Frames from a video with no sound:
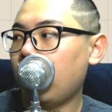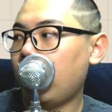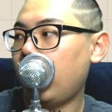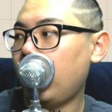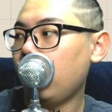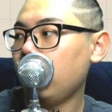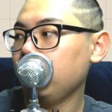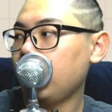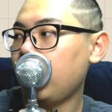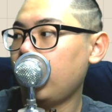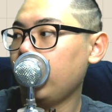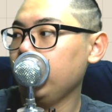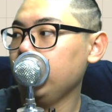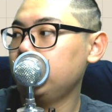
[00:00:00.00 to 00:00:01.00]
好，
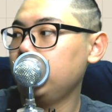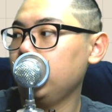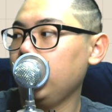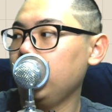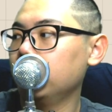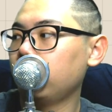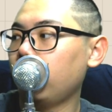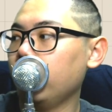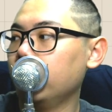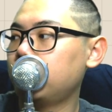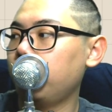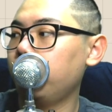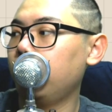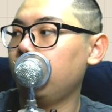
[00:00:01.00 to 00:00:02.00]
那一七一零冬
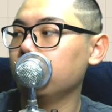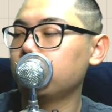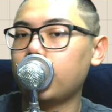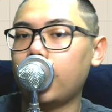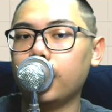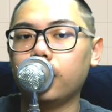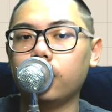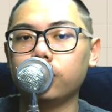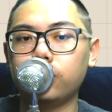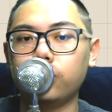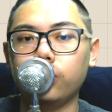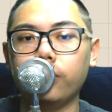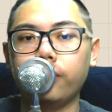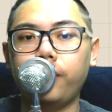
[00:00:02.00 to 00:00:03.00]
年成本二十还能够
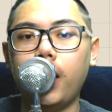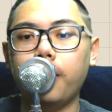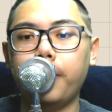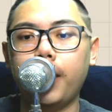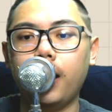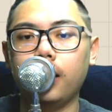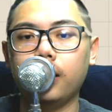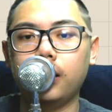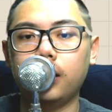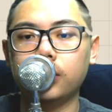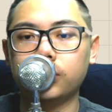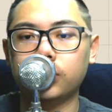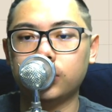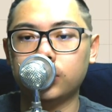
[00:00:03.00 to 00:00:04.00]
续放吗？
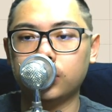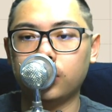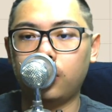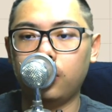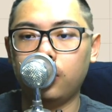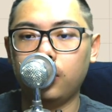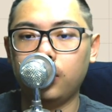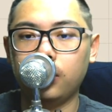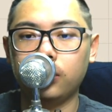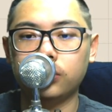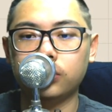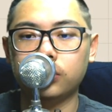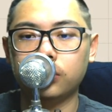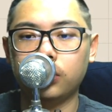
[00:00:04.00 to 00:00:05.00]
二十哦，
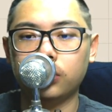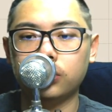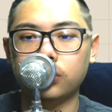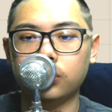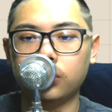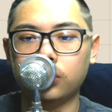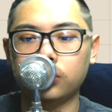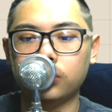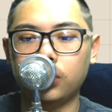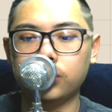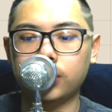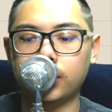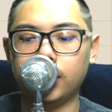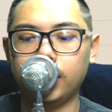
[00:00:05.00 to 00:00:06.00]
二十二十二十
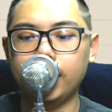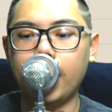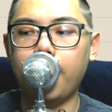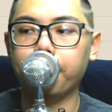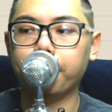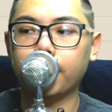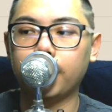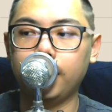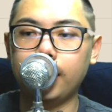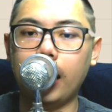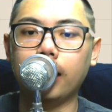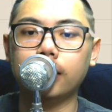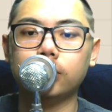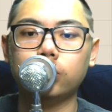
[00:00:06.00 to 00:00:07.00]
二十可以啦，可以
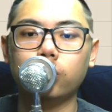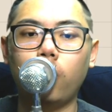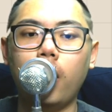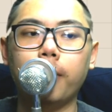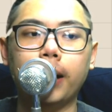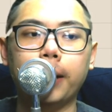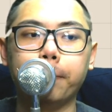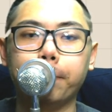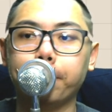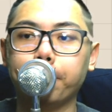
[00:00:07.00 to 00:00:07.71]
啦，塑化嘛。